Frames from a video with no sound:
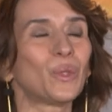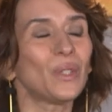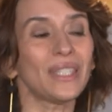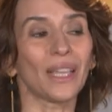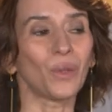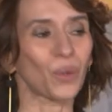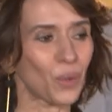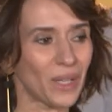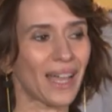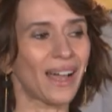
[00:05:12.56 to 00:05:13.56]
tutto di seguito,
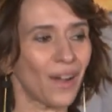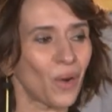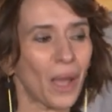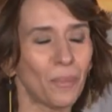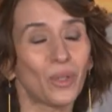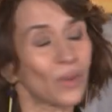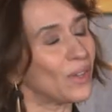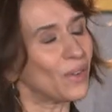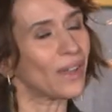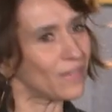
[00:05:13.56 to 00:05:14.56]
quindi ho capito
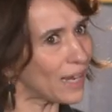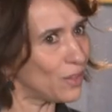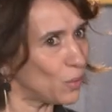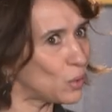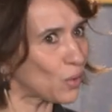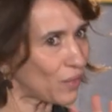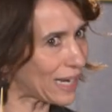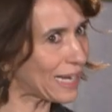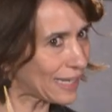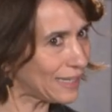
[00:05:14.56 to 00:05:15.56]
che non avrei dovuto
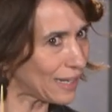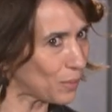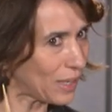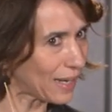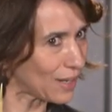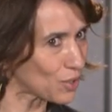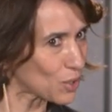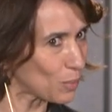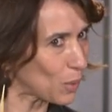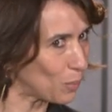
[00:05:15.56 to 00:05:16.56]
farle cadere quelle
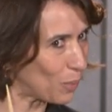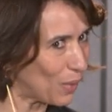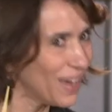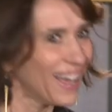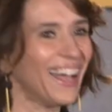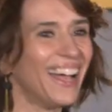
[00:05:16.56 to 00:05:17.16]
arance per un po'.